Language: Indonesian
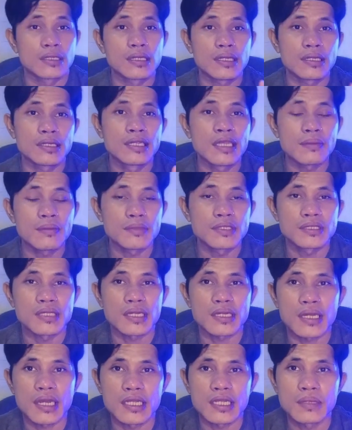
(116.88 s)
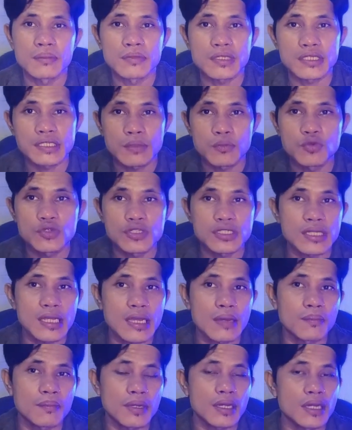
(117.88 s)
Dan dia mencari ayam tersebut
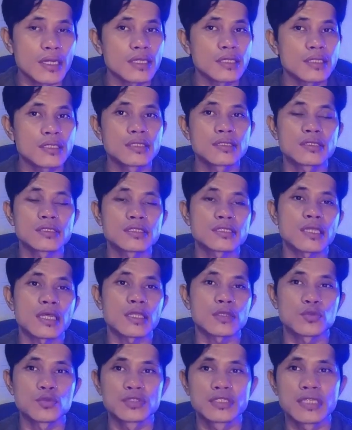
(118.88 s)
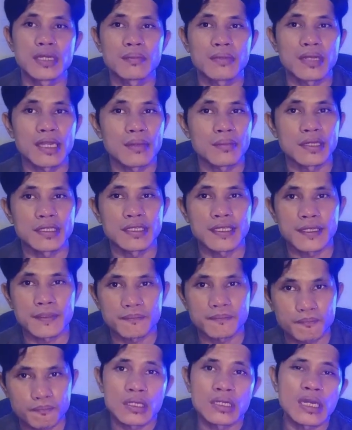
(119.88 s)
sampai satu jam lamanya.
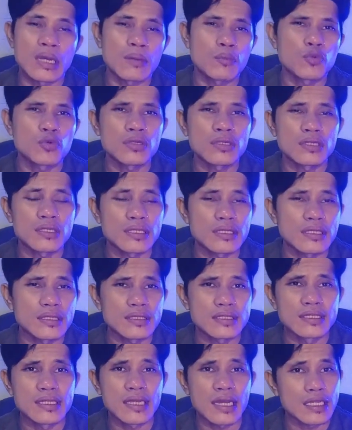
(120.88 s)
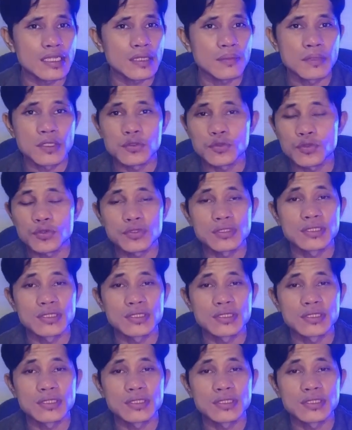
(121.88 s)
Namun si ayam itu